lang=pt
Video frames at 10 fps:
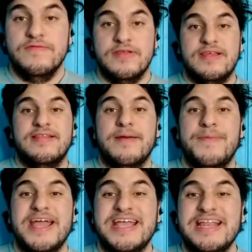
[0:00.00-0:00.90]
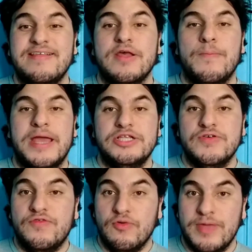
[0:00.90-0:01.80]
Você sabia que
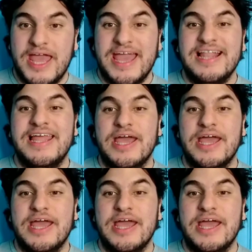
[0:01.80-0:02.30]
inicialmente o filme Rei